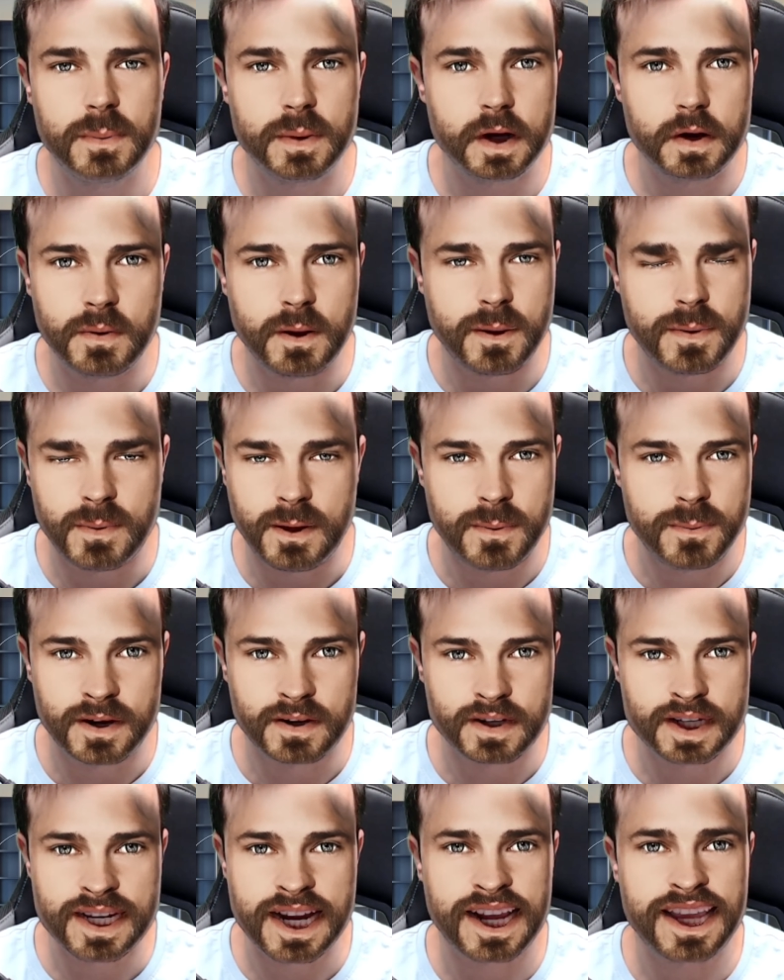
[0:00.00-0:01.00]
pero a, a
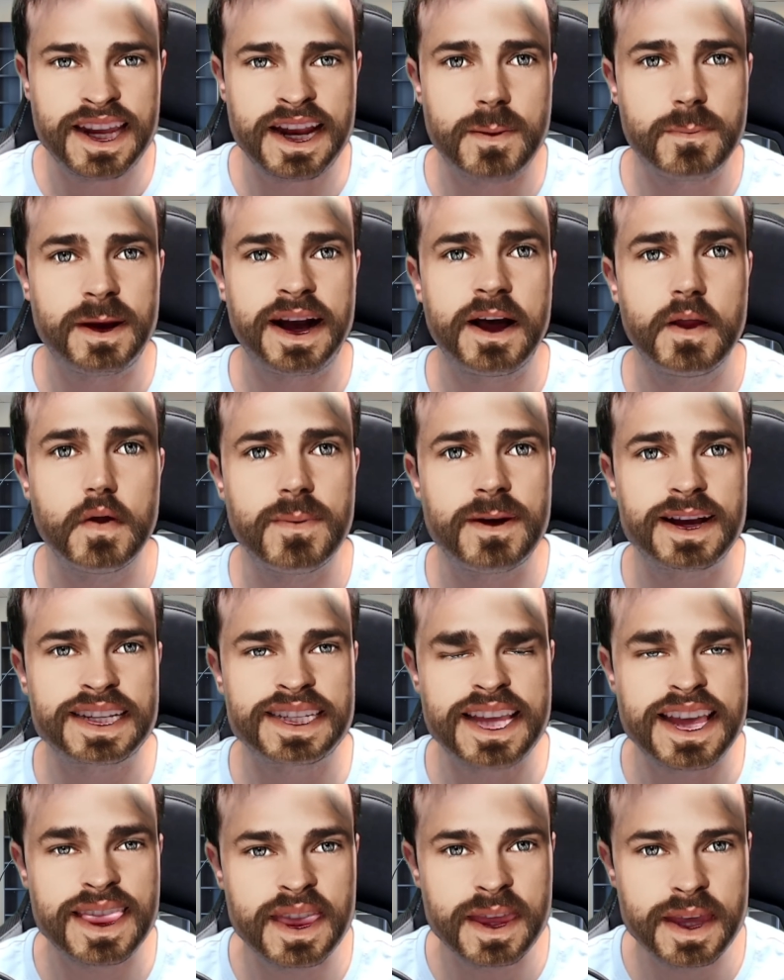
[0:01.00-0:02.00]
ver, Shakira ha pagado
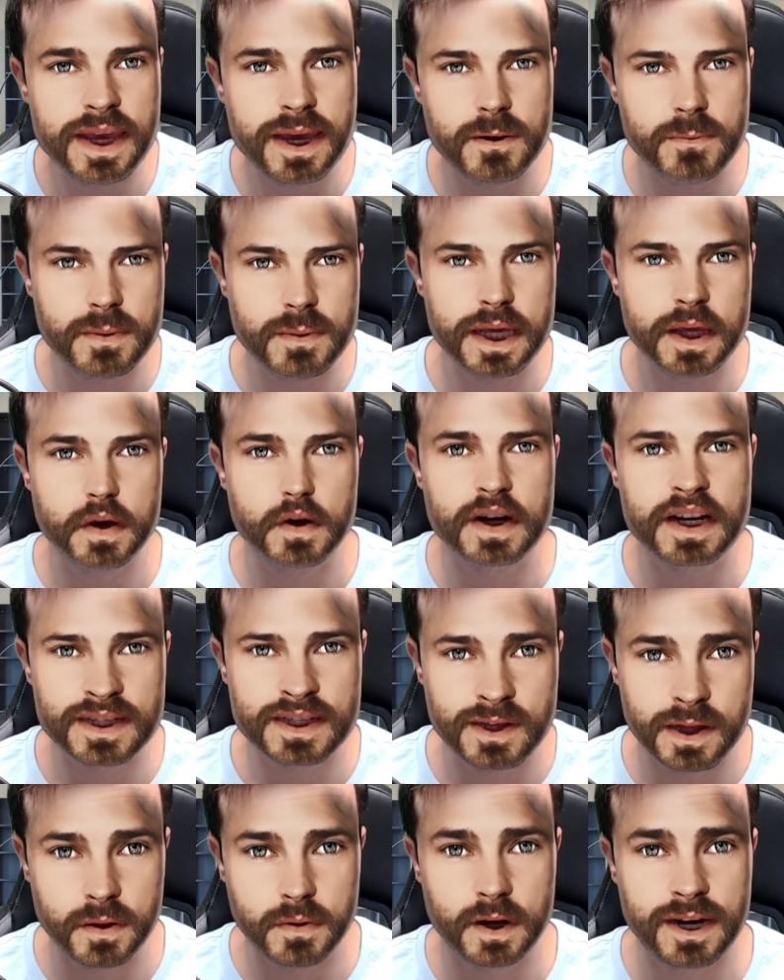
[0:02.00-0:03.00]
más de 100
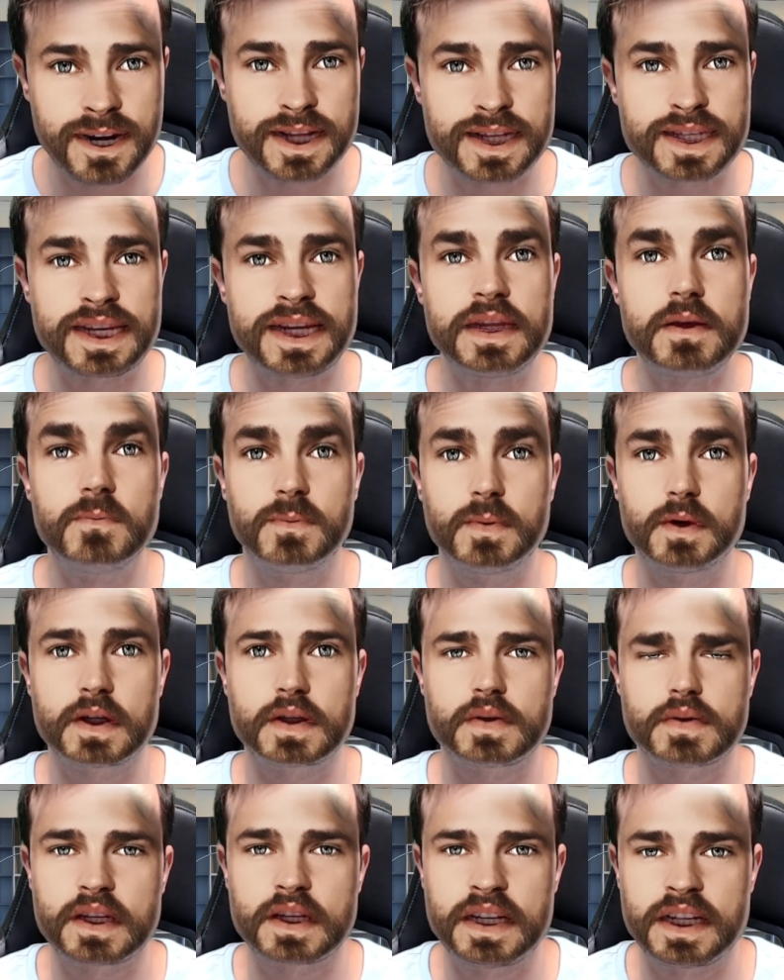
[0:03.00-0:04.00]
millones de dólares en
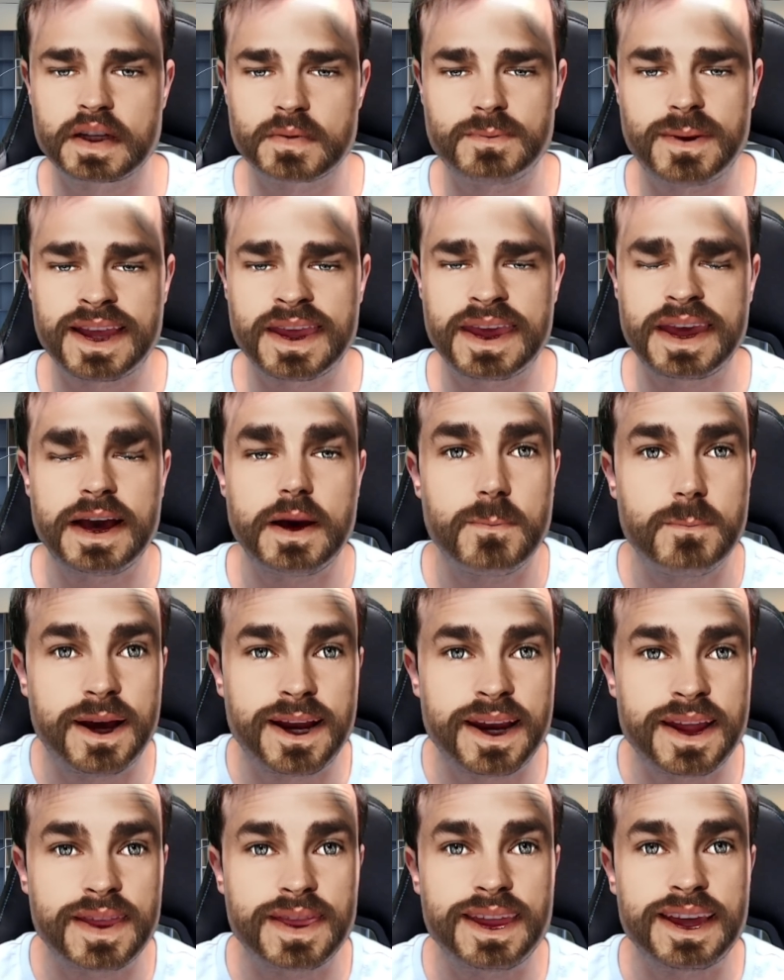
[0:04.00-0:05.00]
impuestos en España,
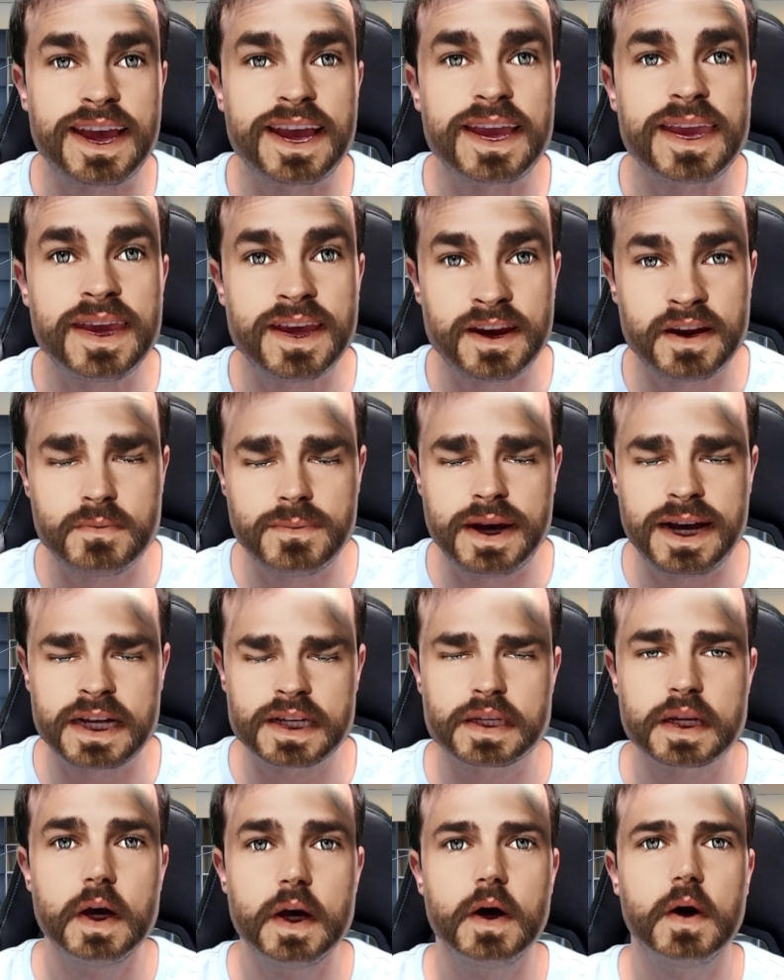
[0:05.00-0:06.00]
parece que quieren
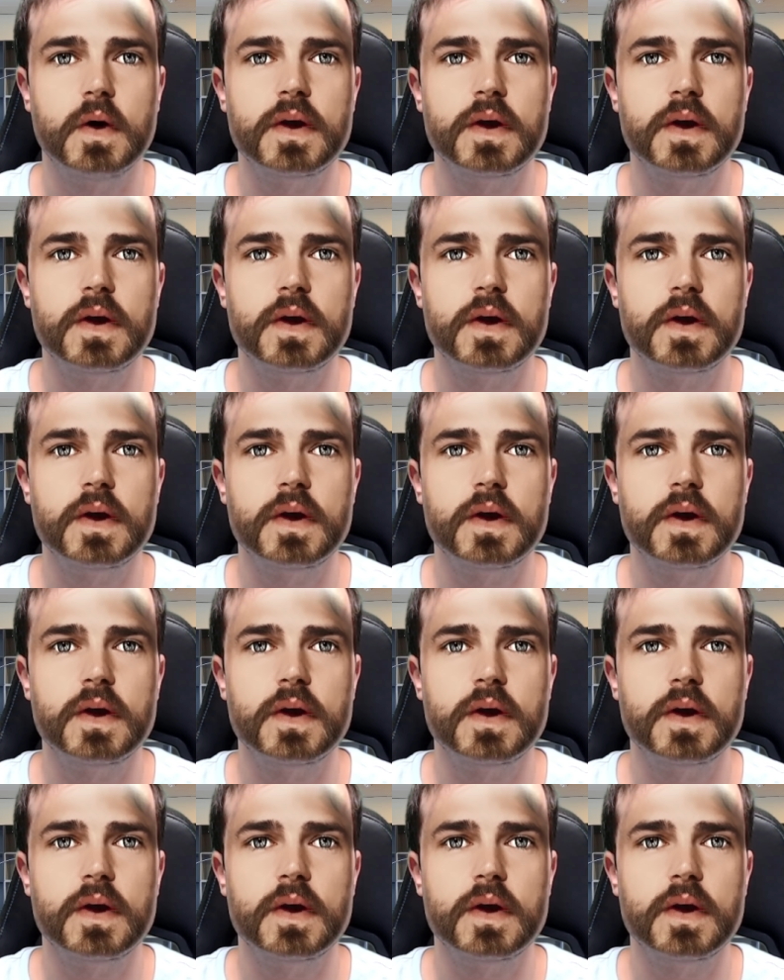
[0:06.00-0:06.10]
más.